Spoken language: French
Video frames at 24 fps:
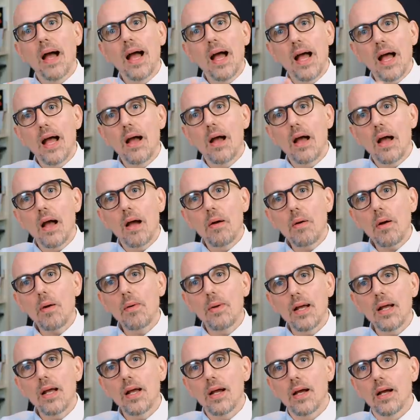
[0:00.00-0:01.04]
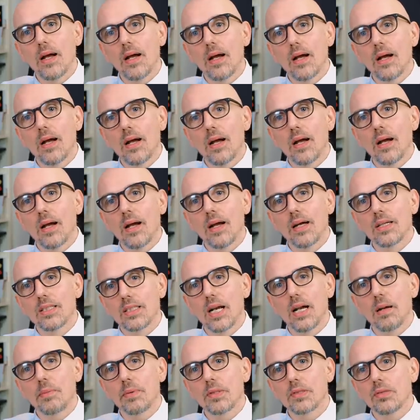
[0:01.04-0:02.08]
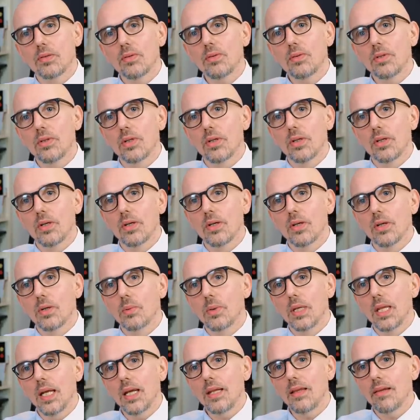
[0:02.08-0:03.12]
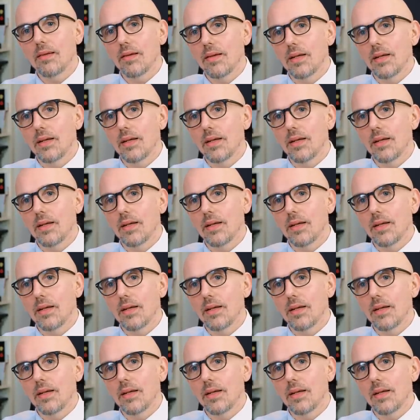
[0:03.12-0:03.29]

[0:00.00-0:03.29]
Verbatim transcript: bah ouais, ouais. Euh, j'ai l'impression que Gwyneth.